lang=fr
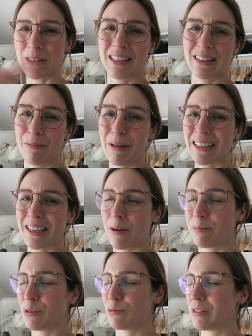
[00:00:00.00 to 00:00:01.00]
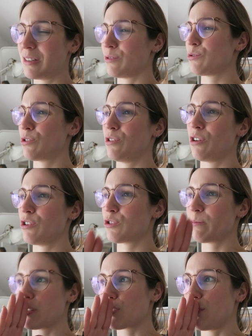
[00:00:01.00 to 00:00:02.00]
pense qu'elle était mal capée aussi. En tout cas, là,
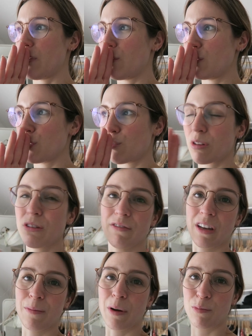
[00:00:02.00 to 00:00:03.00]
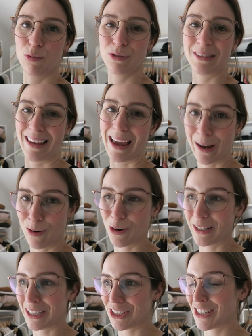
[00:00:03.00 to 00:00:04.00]
je pense qu'on va avoir de quoi de vraiment plus
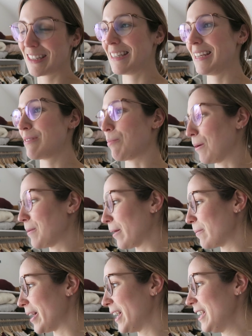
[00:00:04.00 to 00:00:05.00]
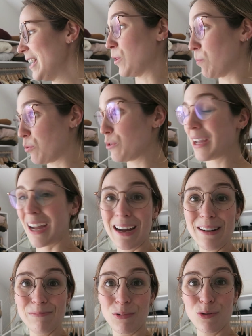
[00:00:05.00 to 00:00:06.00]
éco-énergétique, premièrement. De plus
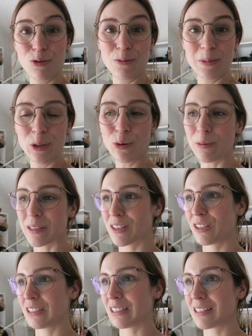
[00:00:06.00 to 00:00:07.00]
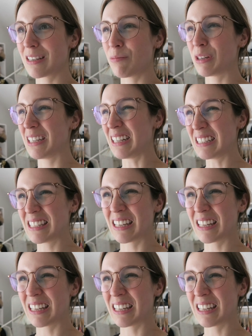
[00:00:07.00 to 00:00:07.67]
grand, plus lumineux, parce que notre ancien modèle,